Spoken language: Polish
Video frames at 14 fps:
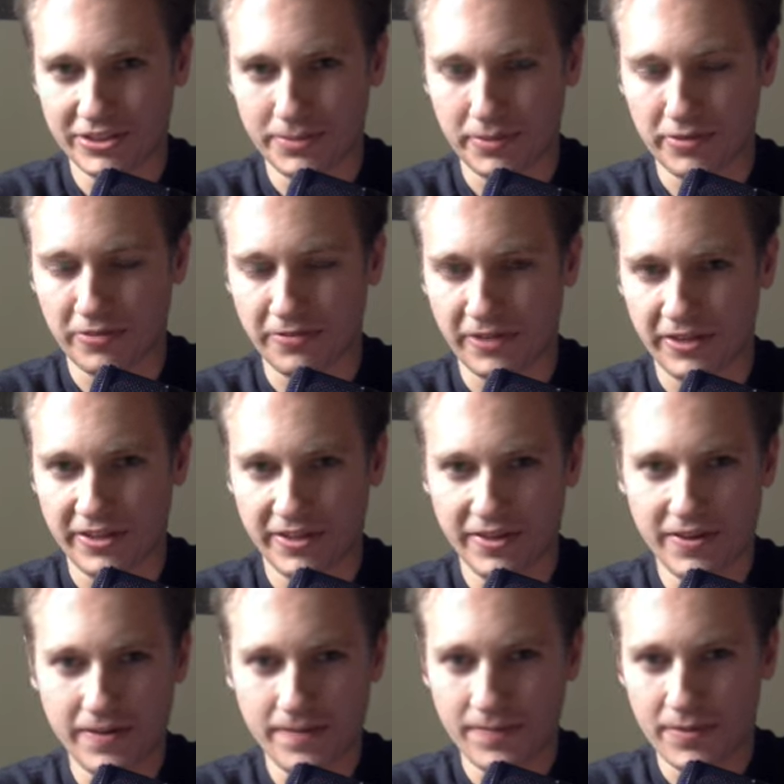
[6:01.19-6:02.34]
sprawiał frajdę,
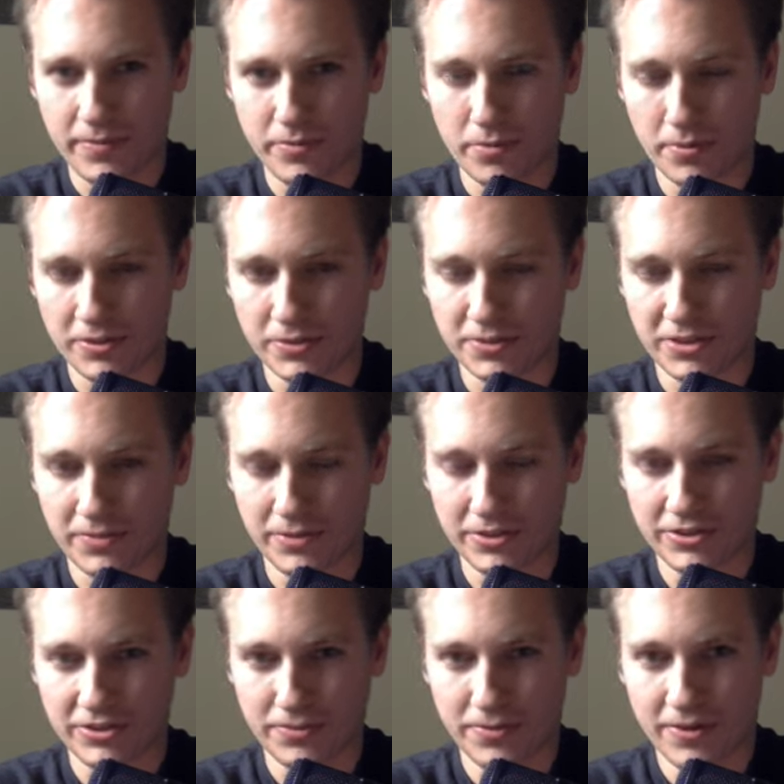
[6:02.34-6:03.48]
był po prostu
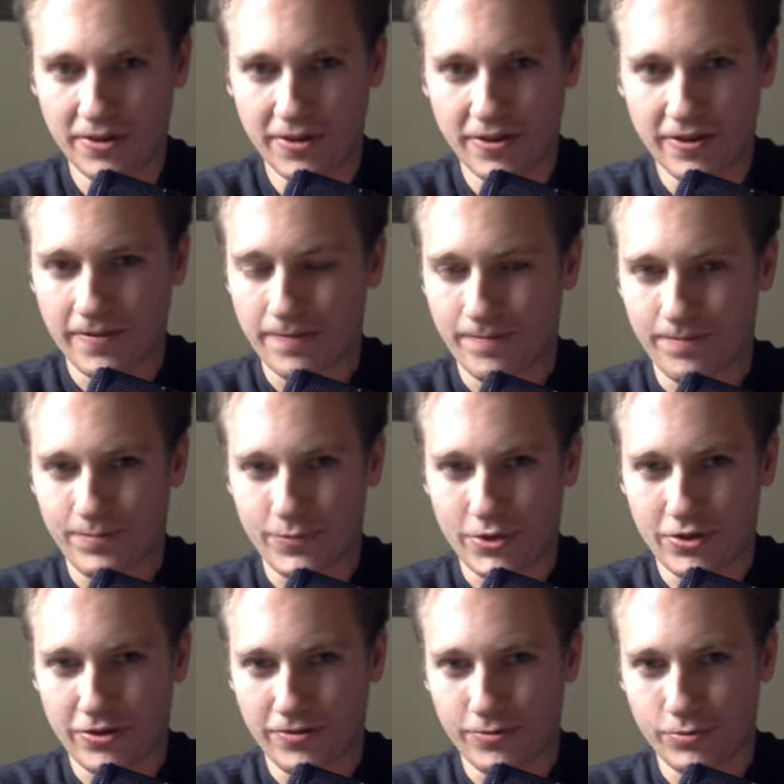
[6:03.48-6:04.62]
przyjemnością,
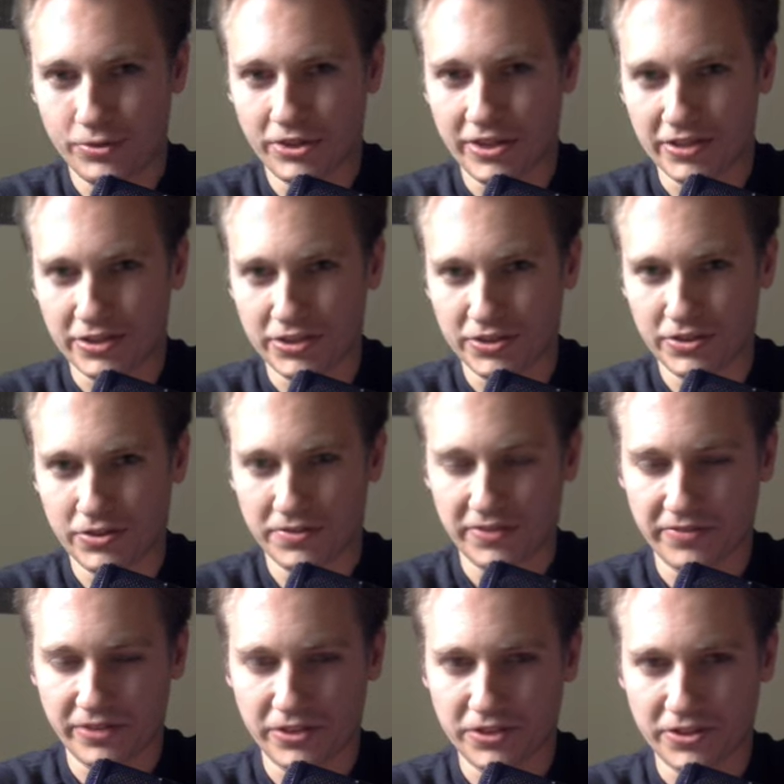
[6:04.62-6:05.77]
to unikajcie czynników
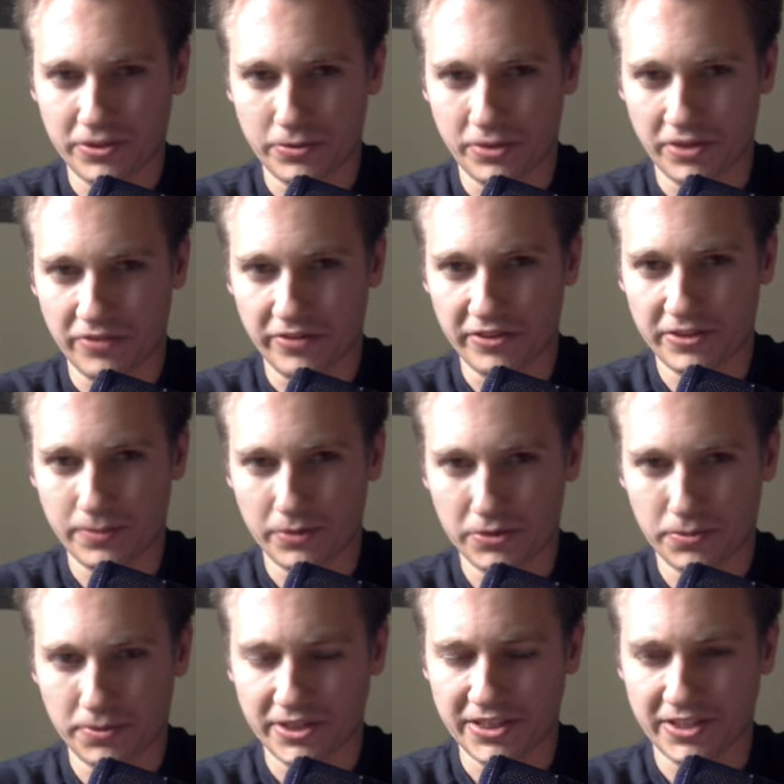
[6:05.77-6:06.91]
zewnętrznych, które w jakiś sposób
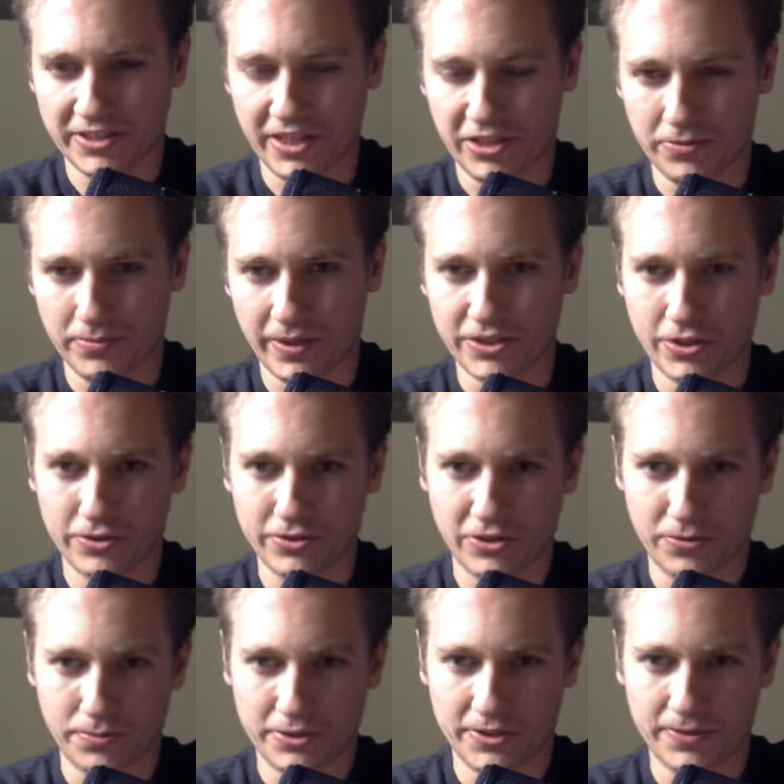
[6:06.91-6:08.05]
uzasadniają, dlaczego to
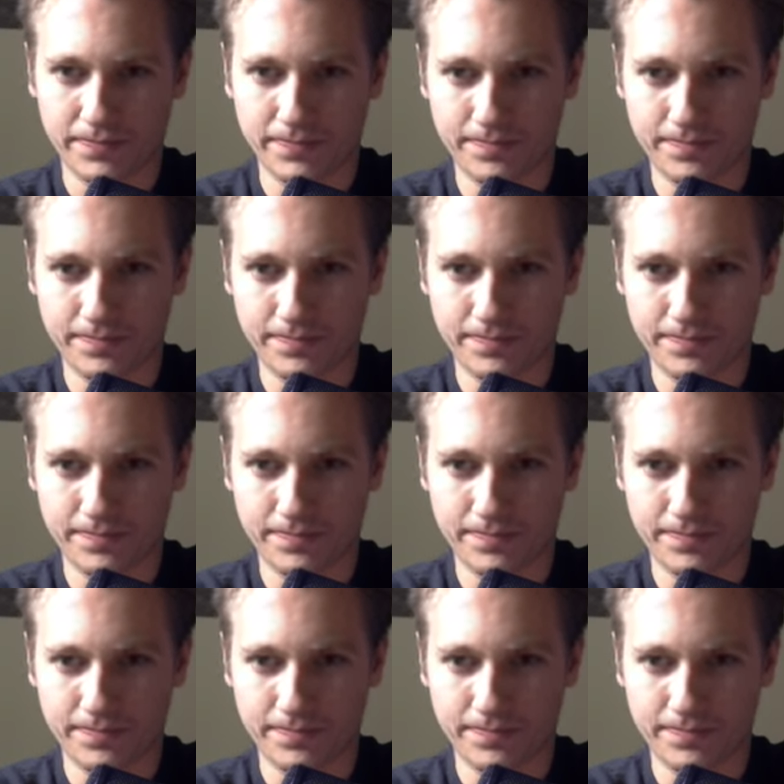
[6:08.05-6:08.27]
robicie.